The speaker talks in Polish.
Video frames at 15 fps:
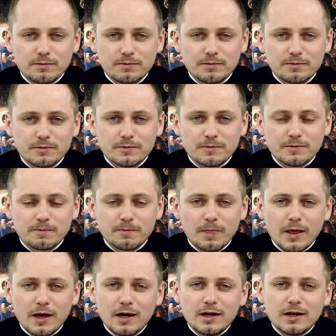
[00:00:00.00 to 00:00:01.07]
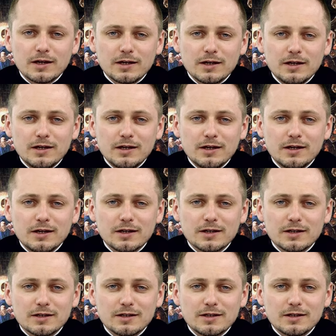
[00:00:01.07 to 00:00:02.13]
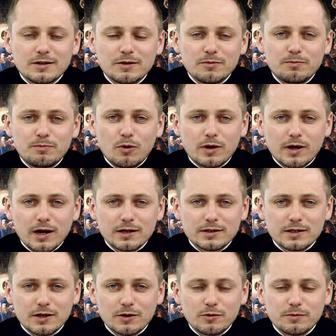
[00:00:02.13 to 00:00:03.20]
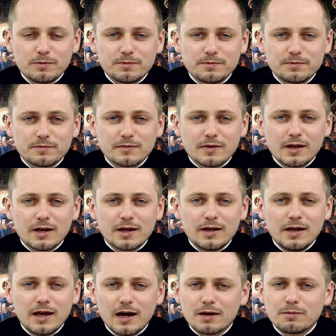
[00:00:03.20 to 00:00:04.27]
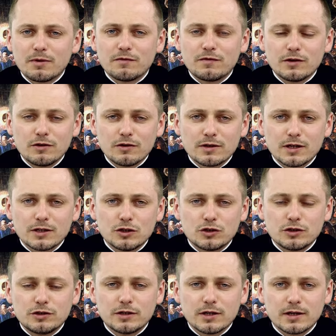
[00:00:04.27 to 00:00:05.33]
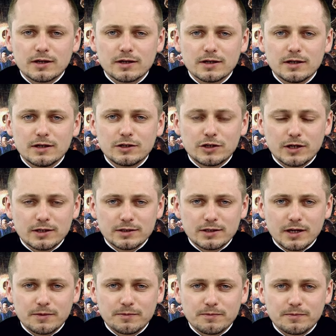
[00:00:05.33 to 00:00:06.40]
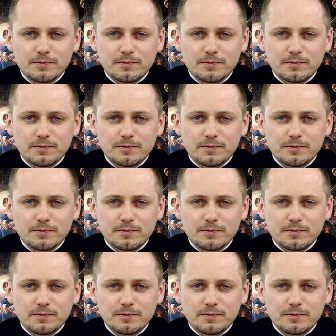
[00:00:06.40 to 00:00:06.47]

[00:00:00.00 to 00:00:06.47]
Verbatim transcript: – i pokazał, jak ma wyglądać życie księdza.